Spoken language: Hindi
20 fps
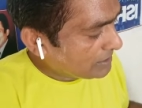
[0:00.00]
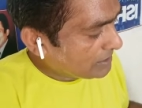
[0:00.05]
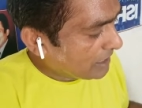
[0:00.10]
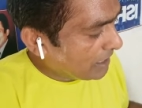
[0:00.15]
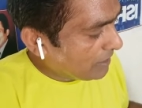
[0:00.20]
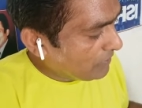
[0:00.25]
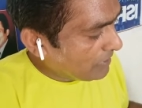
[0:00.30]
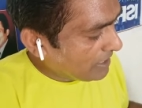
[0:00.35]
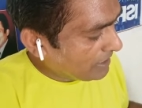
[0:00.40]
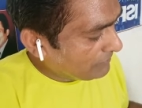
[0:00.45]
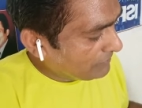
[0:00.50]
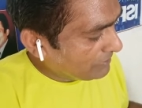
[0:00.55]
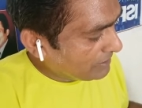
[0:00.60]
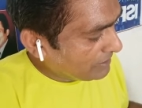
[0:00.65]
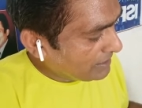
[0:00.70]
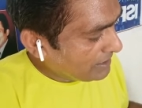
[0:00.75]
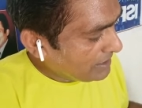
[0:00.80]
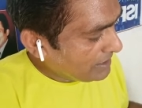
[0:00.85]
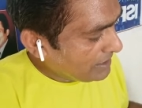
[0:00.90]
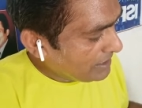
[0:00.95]
दाव हेवन
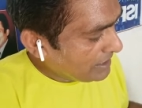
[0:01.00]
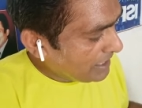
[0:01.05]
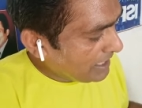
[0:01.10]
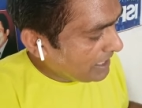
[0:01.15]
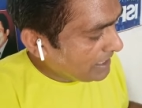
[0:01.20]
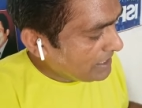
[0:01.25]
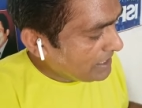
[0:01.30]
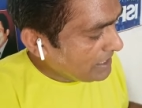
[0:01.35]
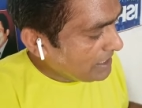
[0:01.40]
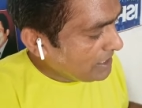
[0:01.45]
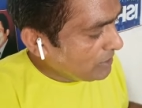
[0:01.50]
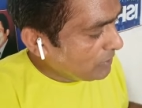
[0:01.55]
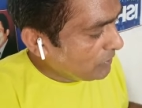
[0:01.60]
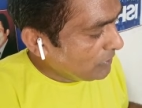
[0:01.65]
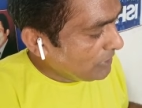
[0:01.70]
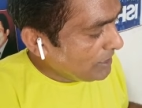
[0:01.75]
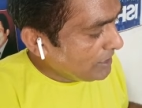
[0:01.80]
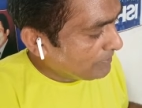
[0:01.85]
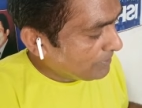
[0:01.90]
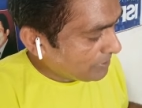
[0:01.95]
एंड ई
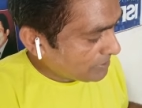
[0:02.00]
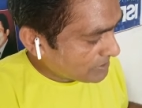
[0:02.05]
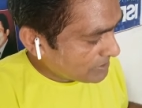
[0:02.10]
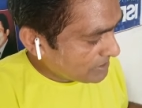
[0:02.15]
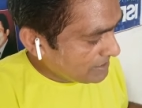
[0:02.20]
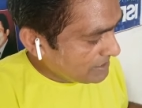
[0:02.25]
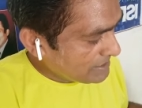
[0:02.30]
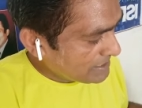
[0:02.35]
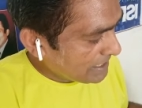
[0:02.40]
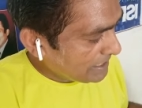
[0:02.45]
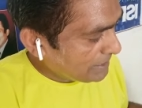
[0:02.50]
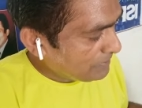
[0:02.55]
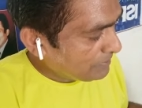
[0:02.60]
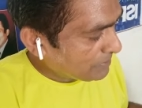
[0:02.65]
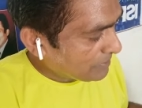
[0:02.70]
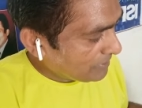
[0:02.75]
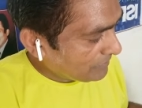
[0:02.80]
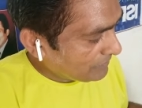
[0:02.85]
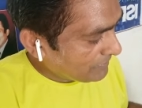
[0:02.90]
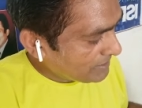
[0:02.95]
होली अपॉसल्स एंड
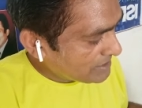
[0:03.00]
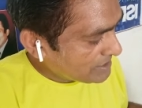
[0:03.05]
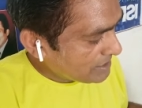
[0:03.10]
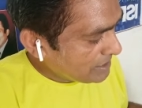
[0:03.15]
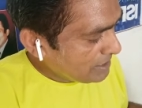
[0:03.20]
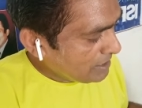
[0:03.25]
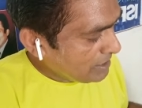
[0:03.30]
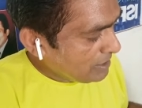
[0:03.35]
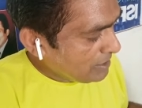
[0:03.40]
प्रॉफिट्स